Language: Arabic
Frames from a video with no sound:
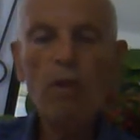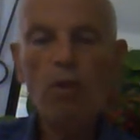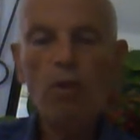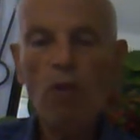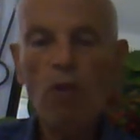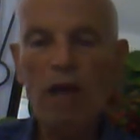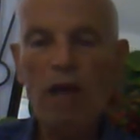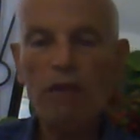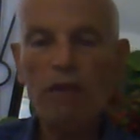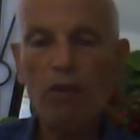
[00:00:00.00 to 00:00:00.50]

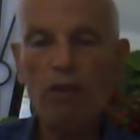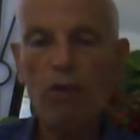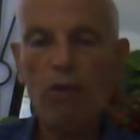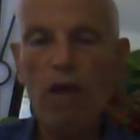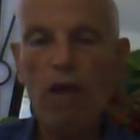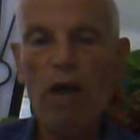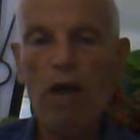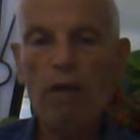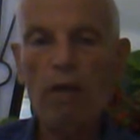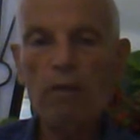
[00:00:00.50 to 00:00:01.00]

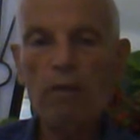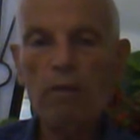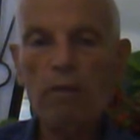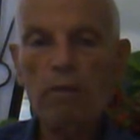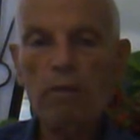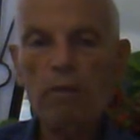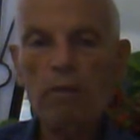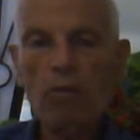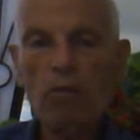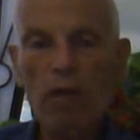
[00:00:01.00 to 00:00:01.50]
وعطلوها
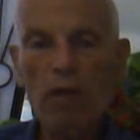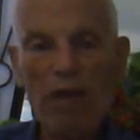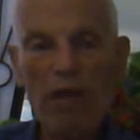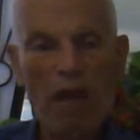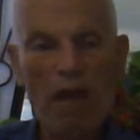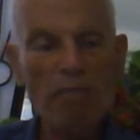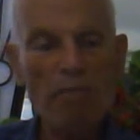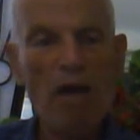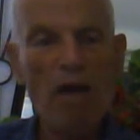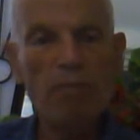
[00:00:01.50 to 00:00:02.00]

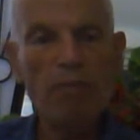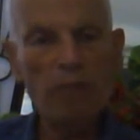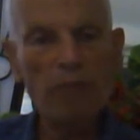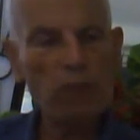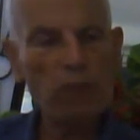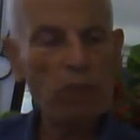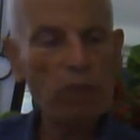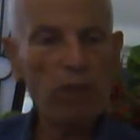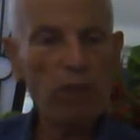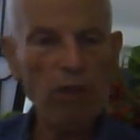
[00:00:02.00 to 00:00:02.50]
عمام من
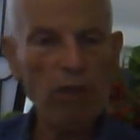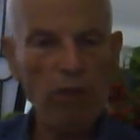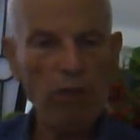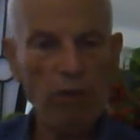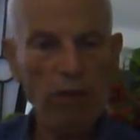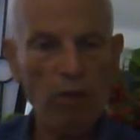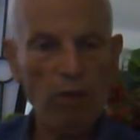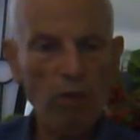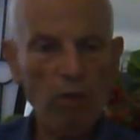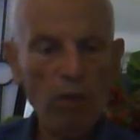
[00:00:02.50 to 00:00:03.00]
الشيطان
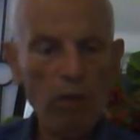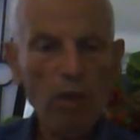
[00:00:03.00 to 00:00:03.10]
راه